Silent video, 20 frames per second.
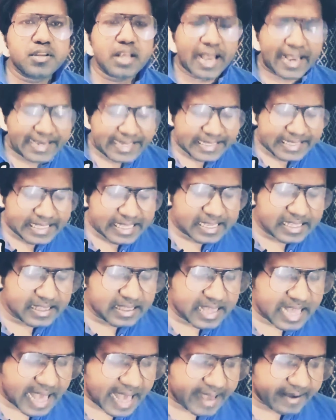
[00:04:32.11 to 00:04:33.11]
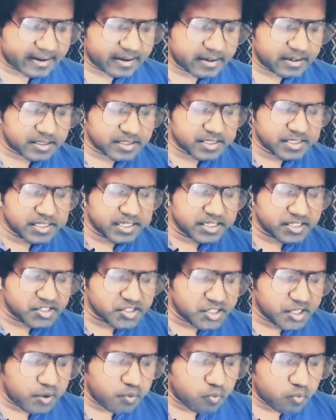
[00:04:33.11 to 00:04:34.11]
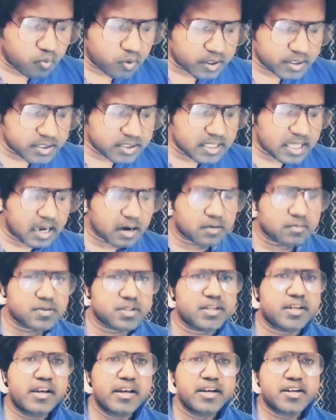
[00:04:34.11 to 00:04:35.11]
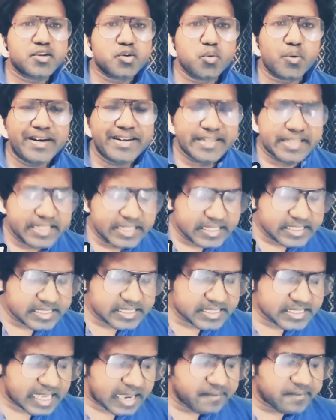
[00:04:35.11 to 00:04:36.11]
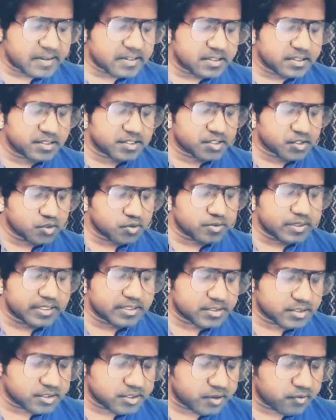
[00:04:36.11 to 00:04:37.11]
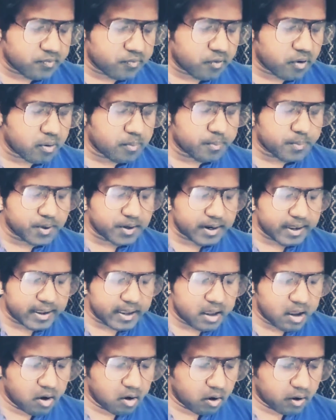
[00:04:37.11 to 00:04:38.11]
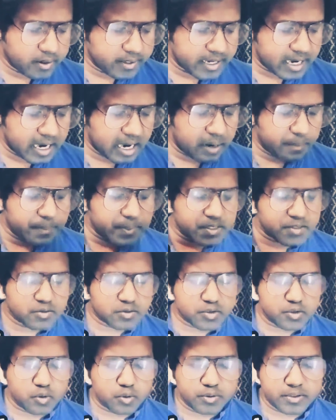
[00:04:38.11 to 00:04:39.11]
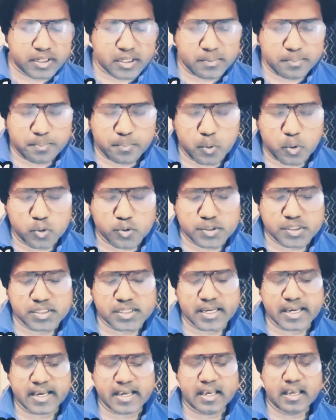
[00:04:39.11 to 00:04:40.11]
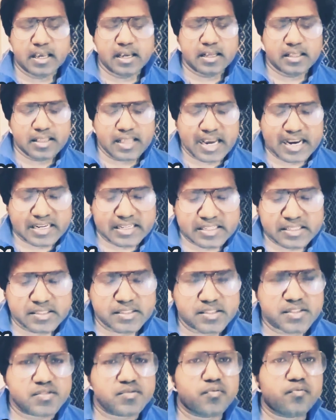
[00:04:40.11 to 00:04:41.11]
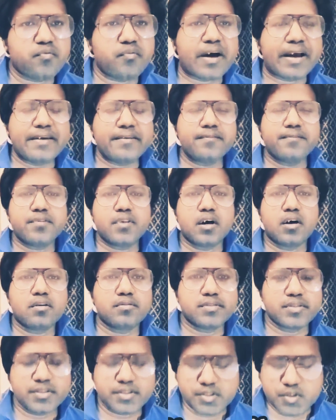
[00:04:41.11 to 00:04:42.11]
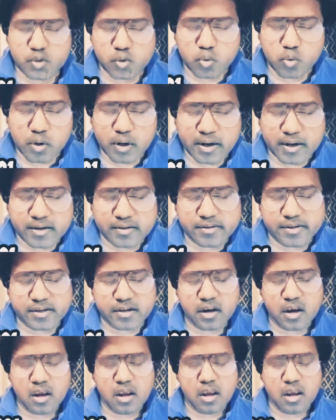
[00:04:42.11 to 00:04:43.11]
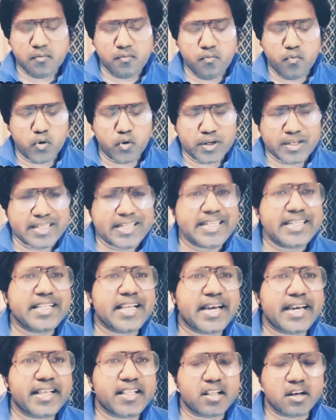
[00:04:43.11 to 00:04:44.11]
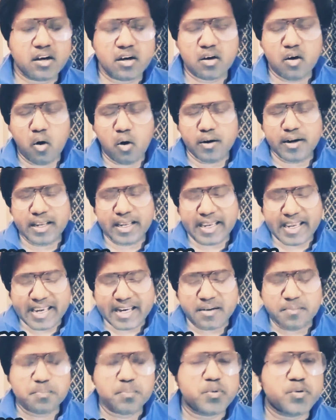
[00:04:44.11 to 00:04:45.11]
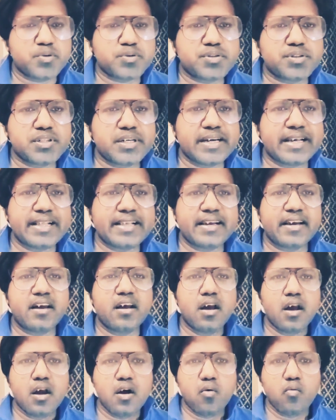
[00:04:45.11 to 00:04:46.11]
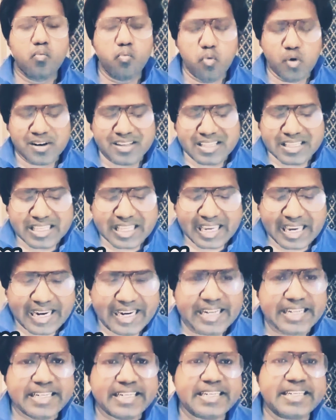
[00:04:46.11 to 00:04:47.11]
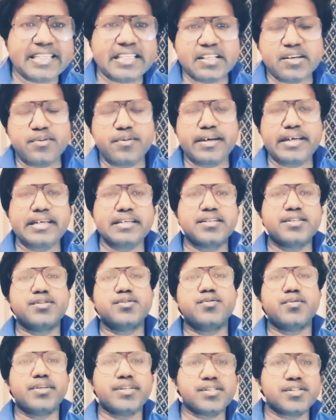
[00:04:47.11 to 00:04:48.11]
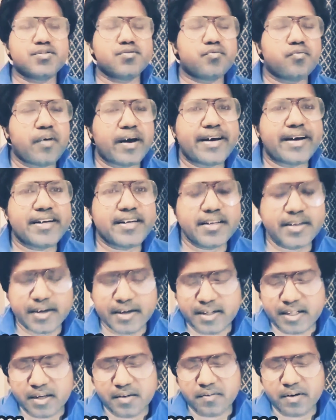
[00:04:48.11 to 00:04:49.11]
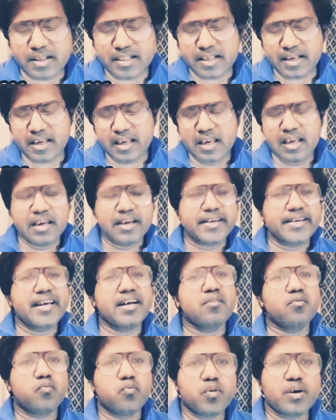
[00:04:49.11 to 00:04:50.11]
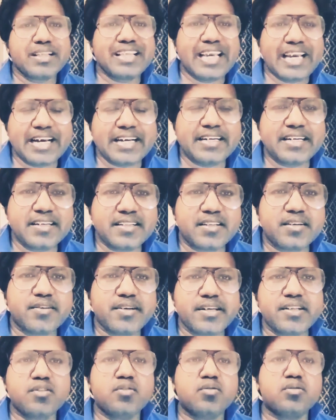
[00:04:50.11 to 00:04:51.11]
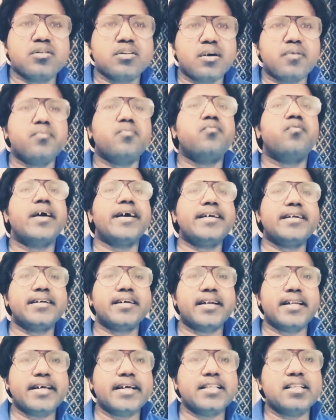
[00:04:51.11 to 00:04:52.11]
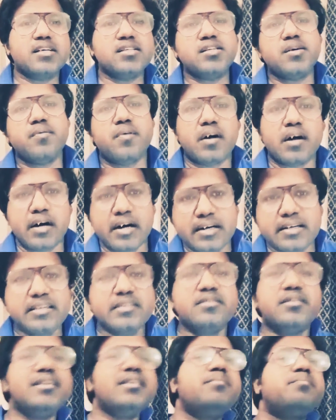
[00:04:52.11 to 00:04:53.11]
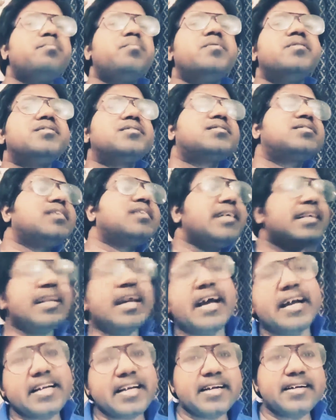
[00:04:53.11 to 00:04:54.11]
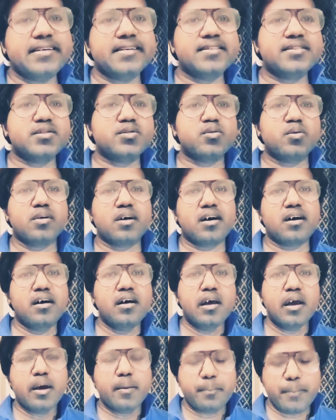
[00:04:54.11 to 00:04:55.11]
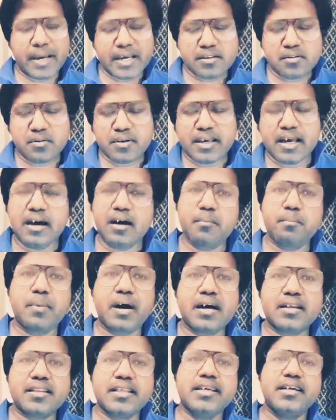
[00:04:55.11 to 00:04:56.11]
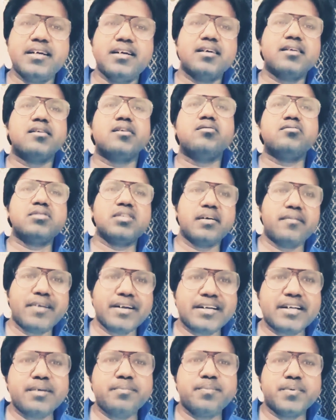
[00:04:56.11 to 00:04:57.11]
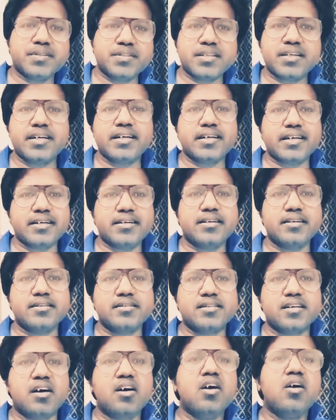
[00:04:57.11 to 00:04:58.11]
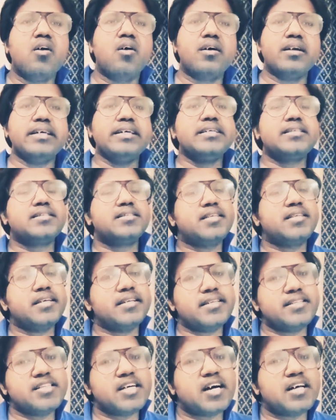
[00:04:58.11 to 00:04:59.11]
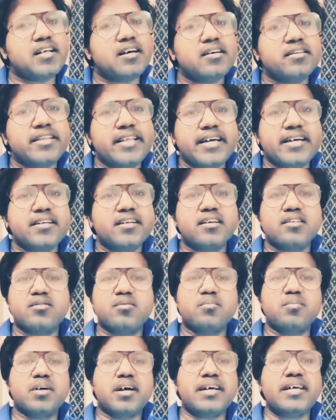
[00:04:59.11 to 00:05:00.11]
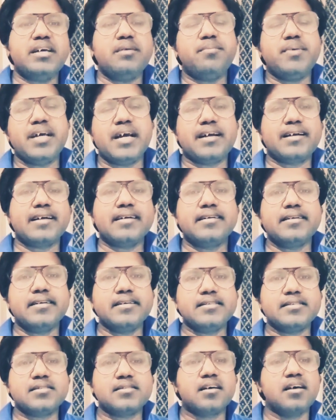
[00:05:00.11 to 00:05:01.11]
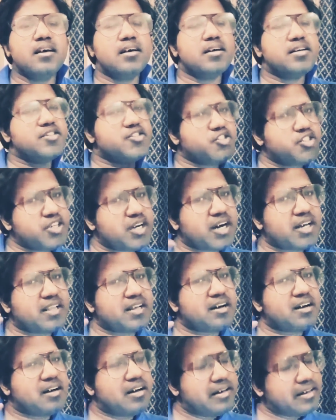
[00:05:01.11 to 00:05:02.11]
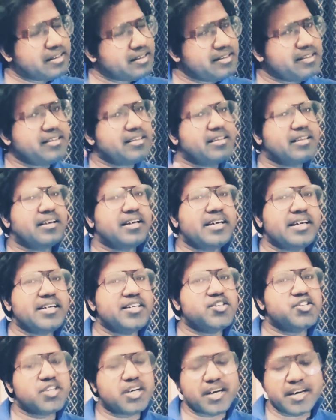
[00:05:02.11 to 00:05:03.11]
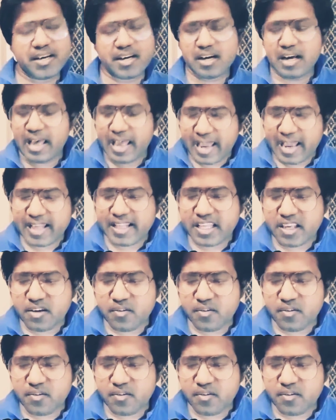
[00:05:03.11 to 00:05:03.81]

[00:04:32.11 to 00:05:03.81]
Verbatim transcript: नाइन लैख सिक्सटी वन थाउजेंड ट्वेंटी सेवन स्टूडेंट्स ने फॉर्म भरा है और यहाँ पे जो टोटल पोस्ट है दैट इज़ फाइव थाउजेंड टू हंड्रेड फोर्टी नाइन है और एक पोस्ट के लिए वन एटी थ्री स्टूडेंट्स फाइट करने वाले हैं यार वन एटी थ्री तो तब फाइट करेंगे ना जब हंड्रेड परसेंट अटेंडेंस होगा मैं तो यहाँ बात ही कर रहा हूँ सेवेंटी परसेंट अटेंडेंस का और इससे ज़्यादा देखना तुम कहीं भी अटेंडेंस ज़्यादा नहीं जाएगा एनी